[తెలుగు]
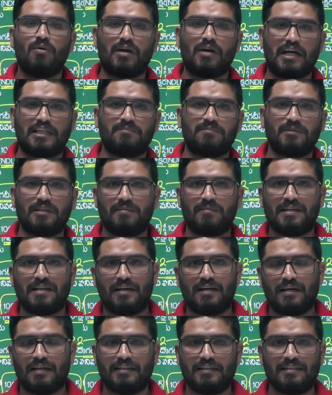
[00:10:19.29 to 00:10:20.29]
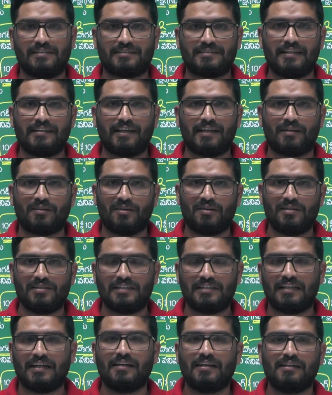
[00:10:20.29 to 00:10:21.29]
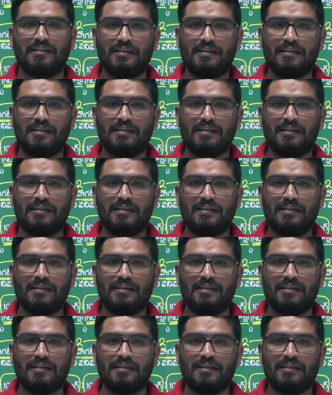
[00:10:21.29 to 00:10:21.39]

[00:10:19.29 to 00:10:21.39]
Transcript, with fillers: ఒక అద్భుతమైన డిజిటల్ టెక్నాలజీగా